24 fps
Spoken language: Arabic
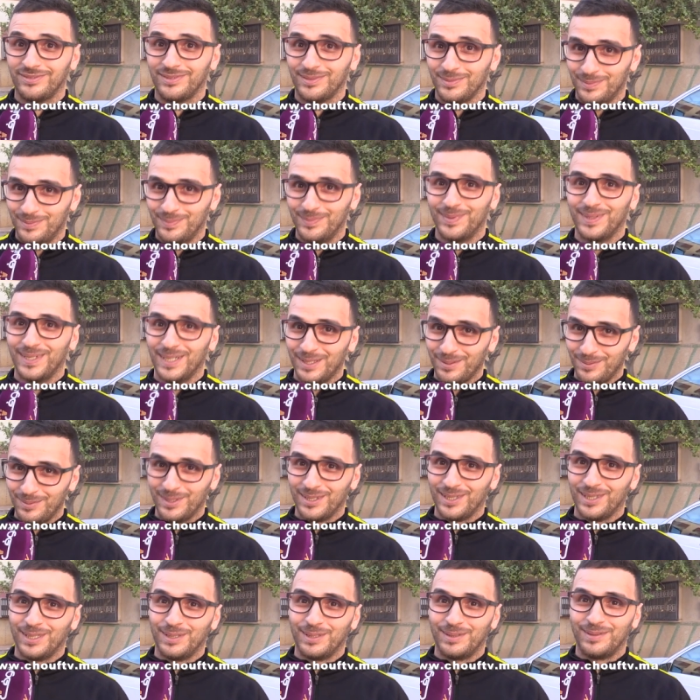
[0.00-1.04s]

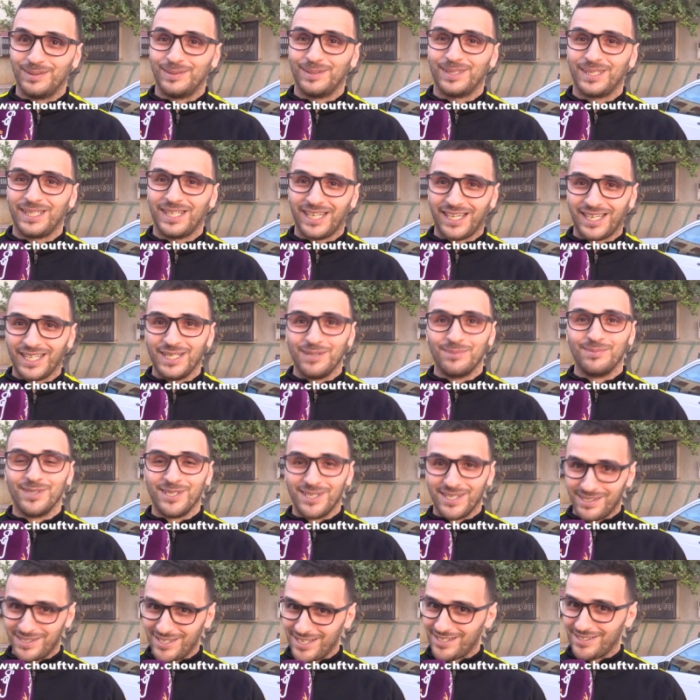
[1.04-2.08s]

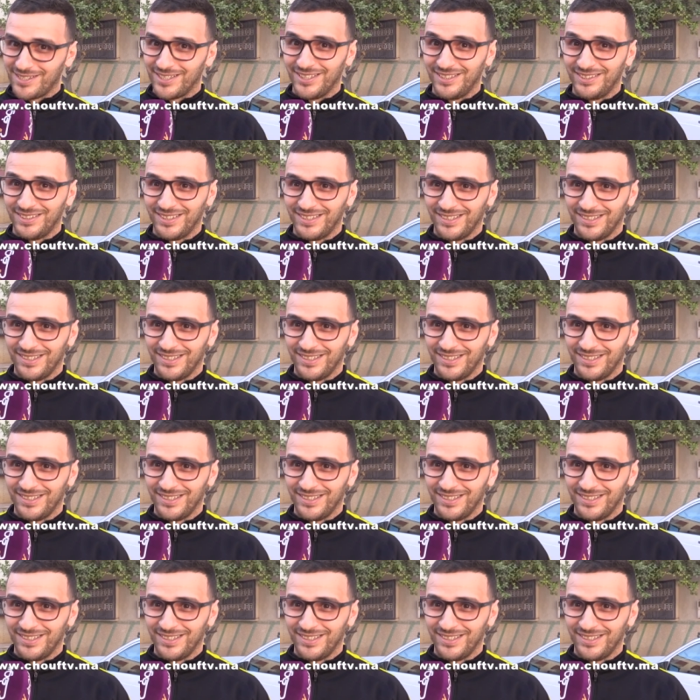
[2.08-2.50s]
باقليم تازا